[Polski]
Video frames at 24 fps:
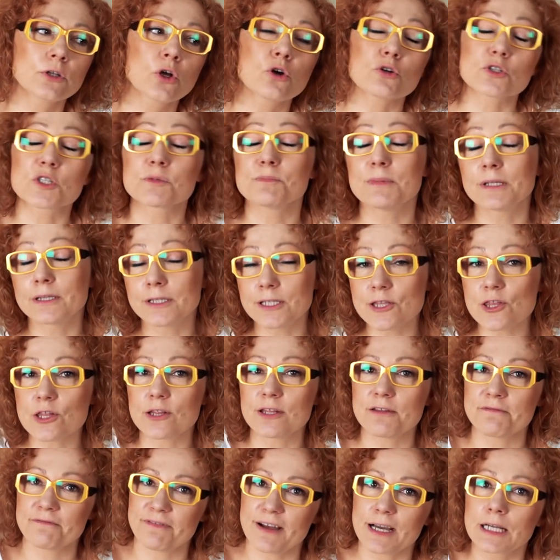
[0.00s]

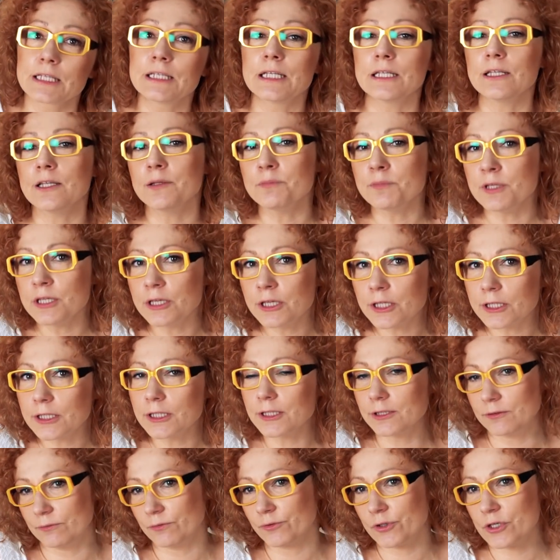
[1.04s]
Kosmetyczne fakty i
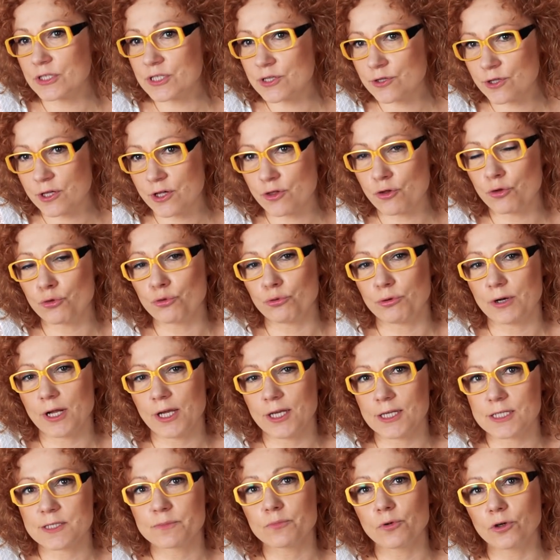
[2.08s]
mity to jest rzecz, która
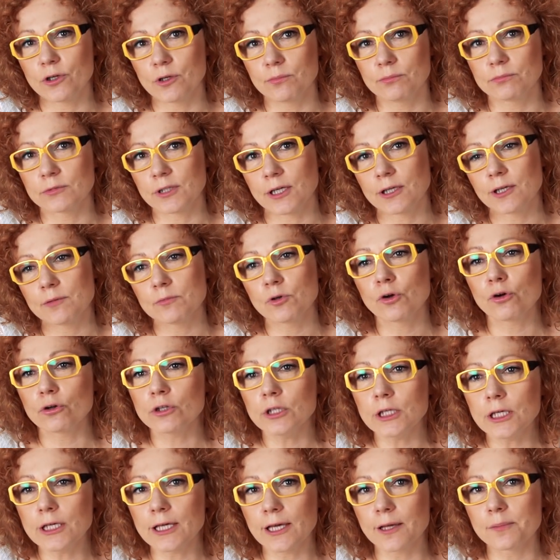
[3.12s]
jest moim takim
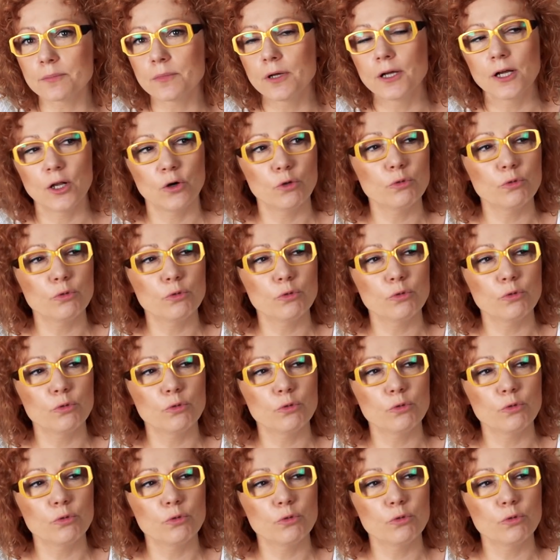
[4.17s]
konikiem.